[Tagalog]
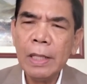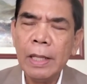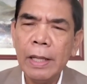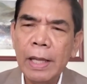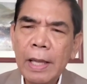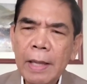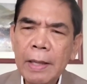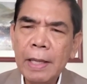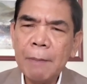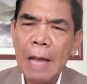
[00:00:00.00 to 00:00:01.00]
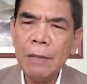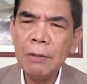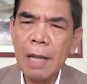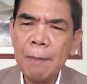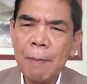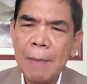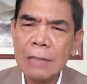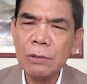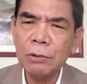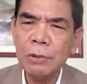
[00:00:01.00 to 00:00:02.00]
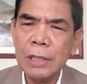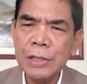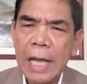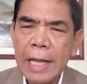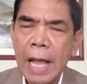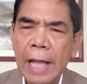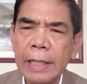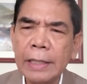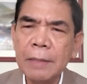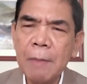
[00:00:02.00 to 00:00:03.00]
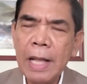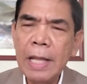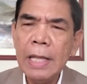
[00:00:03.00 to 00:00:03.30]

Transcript: Eh paano na papasok doon ng China, ba? Diba?